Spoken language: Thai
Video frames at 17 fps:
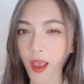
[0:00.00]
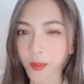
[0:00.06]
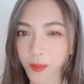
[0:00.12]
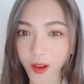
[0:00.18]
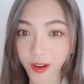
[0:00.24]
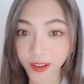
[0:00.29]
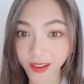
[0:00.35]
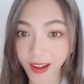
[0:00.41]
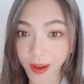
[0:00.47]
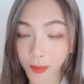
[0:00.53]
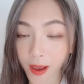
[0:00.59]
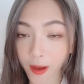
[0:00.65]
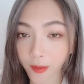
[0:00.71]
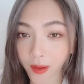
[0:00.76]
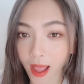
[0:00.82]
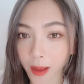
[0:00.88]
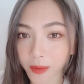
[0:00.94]
บอลคาราบาว
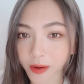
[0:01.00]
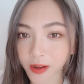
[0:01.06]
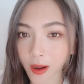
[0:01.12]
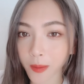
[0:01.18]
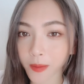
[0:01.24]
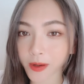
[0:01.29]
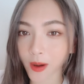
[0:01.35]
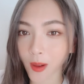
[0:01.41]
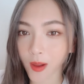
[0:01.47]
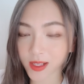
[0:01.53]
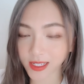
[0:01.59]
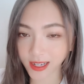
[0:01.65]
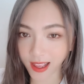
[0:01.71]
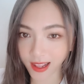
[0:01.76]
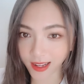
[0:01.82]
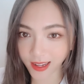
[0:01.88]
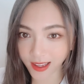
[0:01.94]
ครับรอบรองช
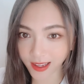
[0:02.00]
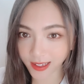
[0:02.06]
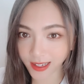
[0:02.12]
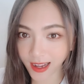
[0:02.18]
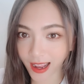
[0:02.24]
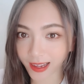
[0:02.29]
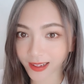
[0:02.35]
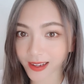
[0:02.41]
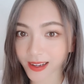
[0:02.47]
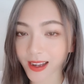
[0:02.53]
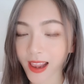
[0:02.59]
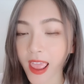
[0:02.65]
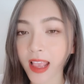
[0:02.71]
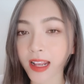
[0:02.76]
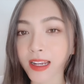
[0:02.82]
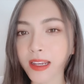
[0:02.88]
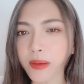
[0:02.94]
นะเลิศนัดแร
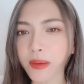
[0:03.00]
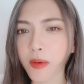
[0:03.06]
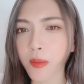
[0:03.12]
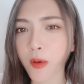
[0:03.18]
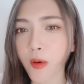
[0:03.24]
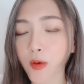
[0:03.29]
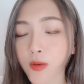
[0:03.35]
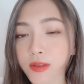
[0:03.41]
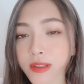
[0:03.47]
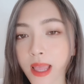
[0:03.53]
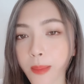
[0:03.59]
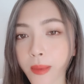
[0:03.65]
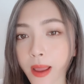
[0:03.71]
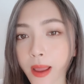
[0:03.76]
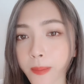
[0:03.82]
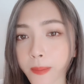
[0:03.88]
กลิเวอร์พูลสามารถ